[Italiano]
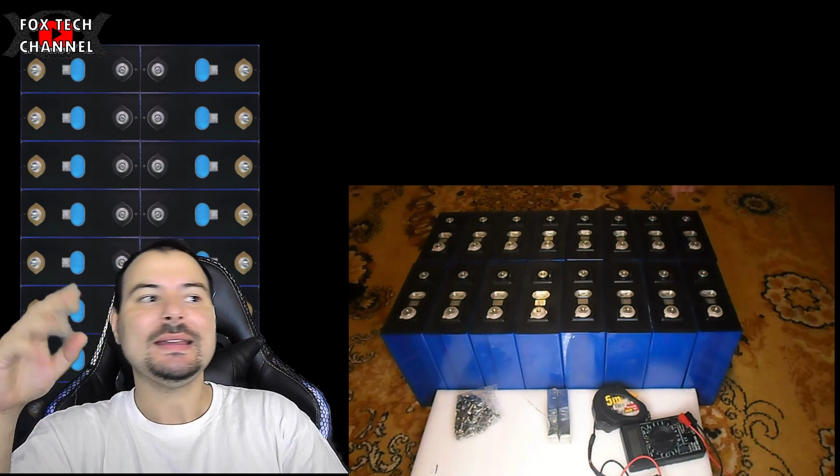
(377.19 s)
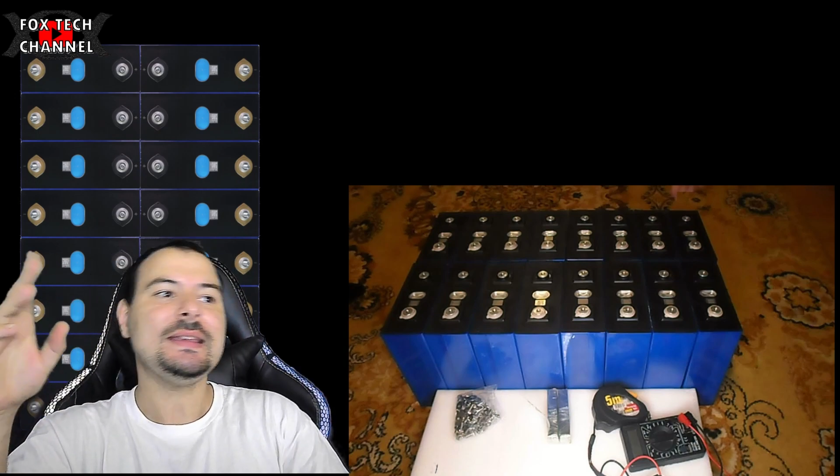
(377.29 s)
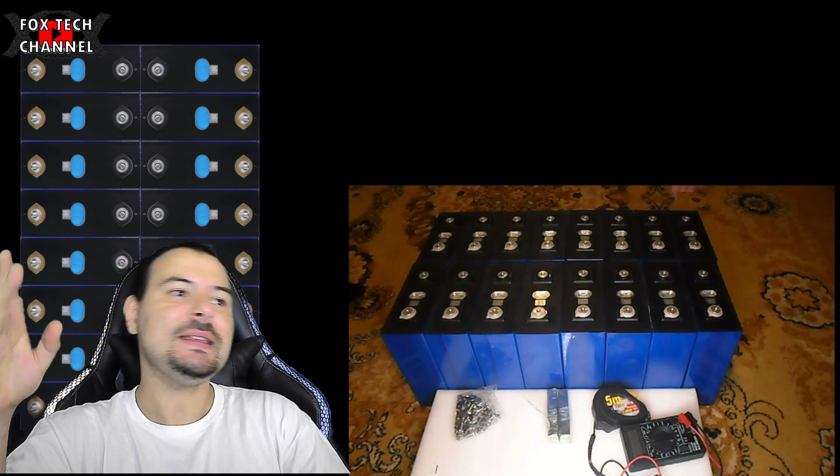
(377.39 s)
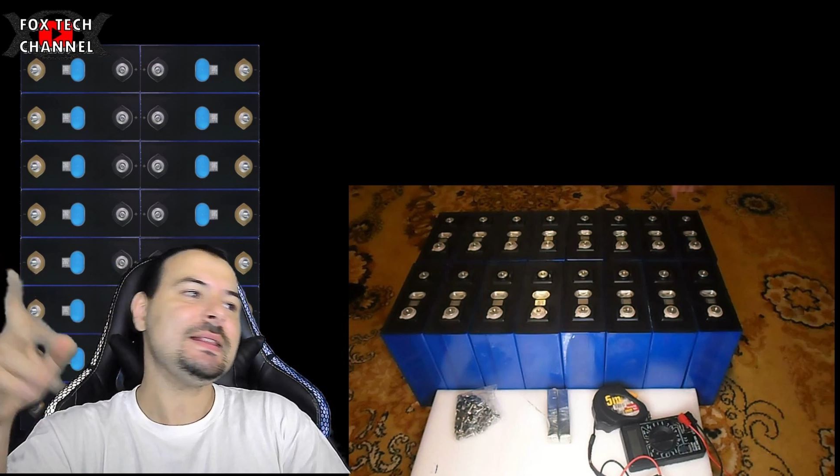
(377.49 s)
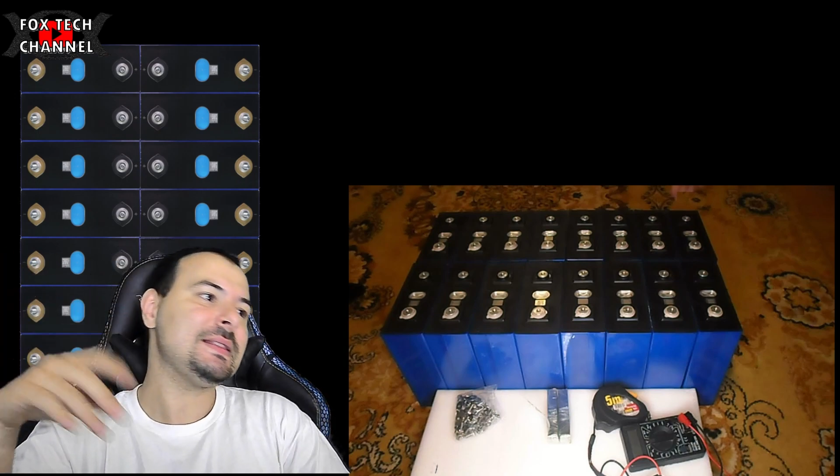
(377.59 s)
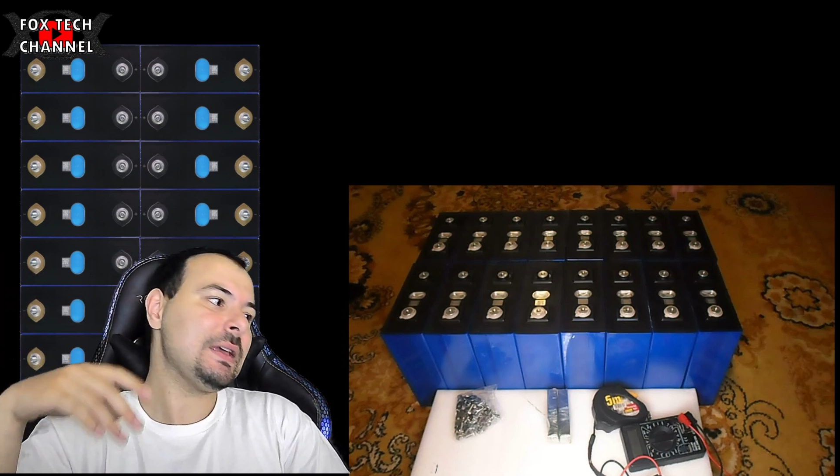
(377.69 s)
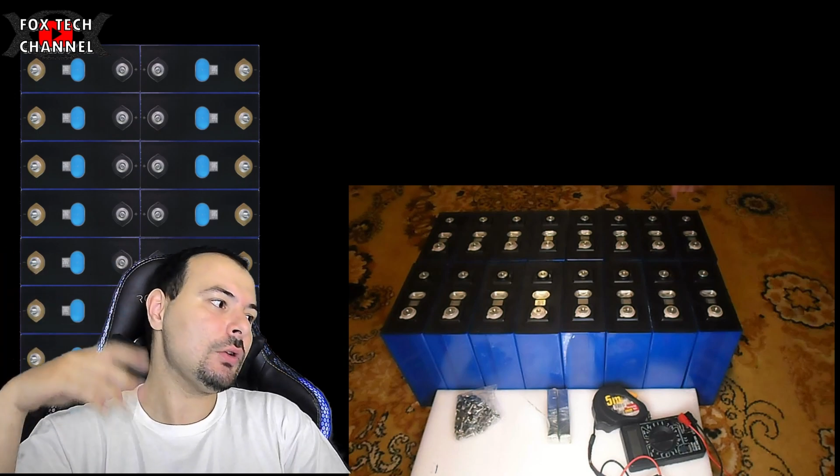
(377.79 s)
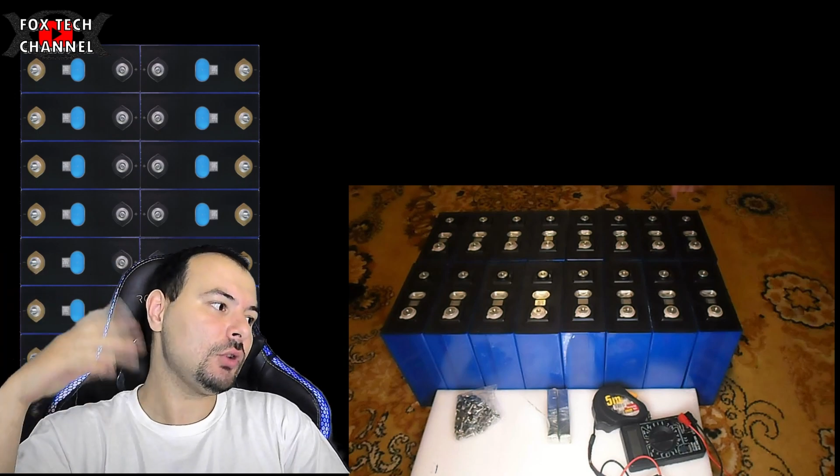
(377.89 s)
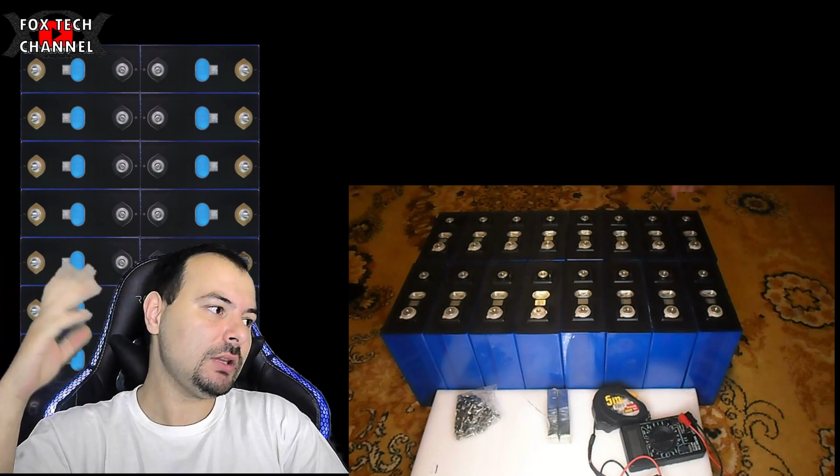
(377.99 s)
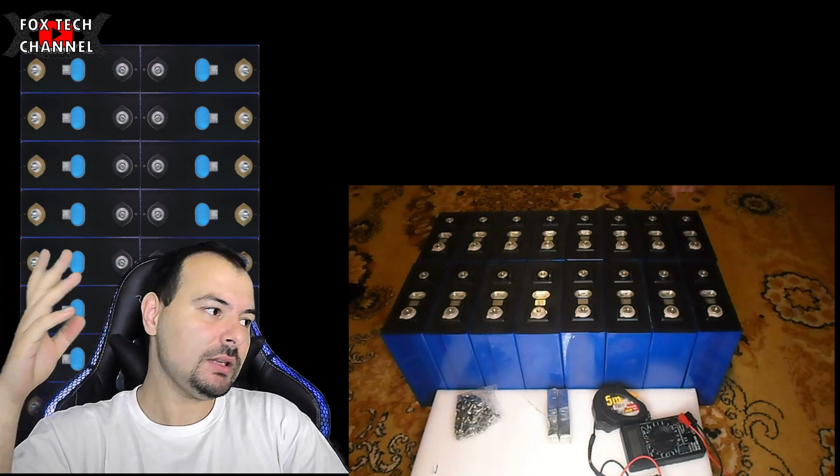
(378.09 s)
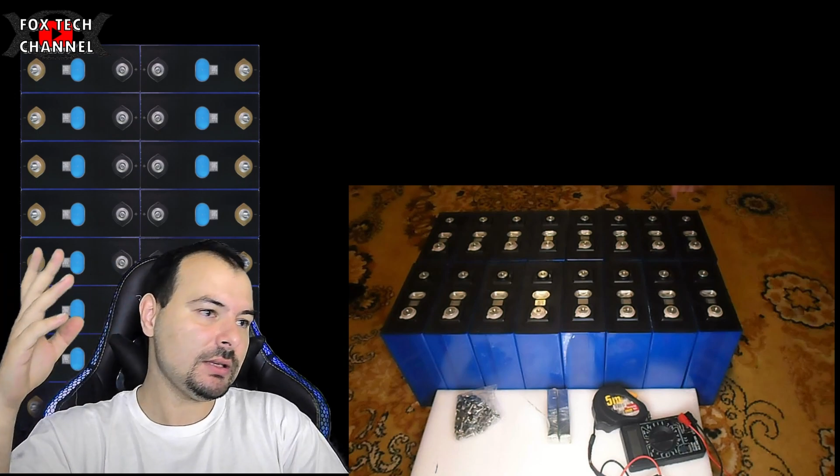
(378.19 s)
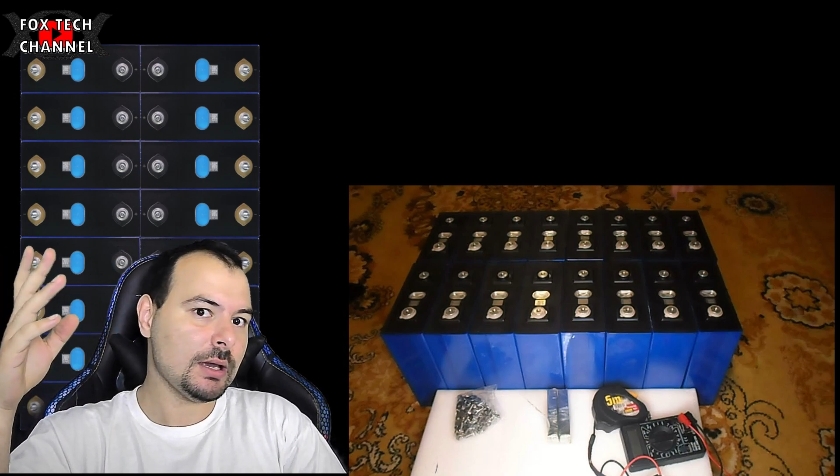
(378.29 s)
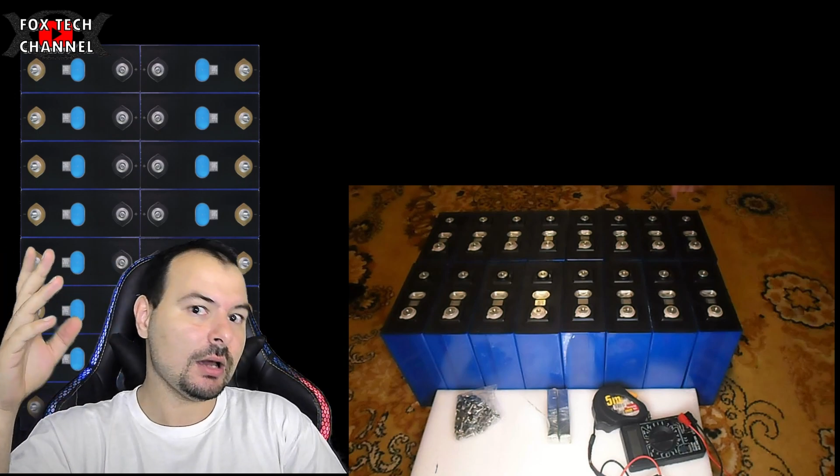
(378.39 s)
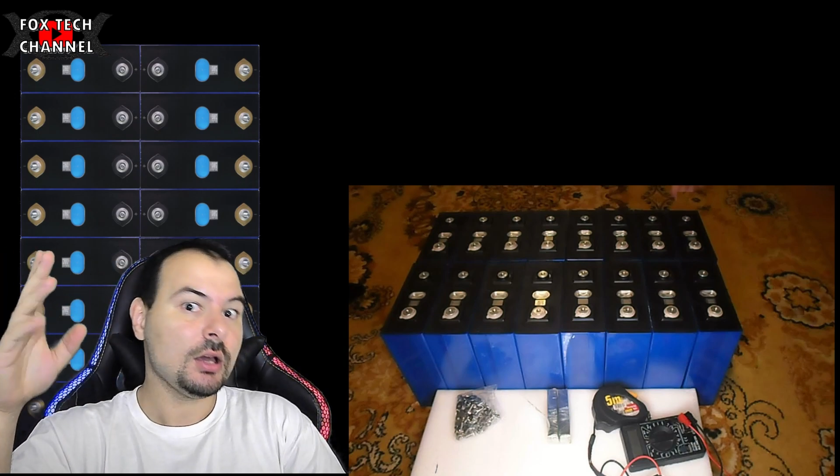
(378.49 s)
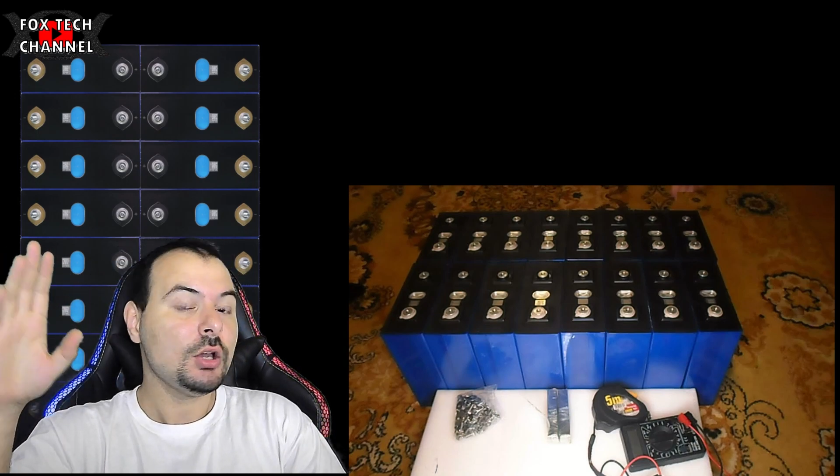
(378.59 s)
in teoria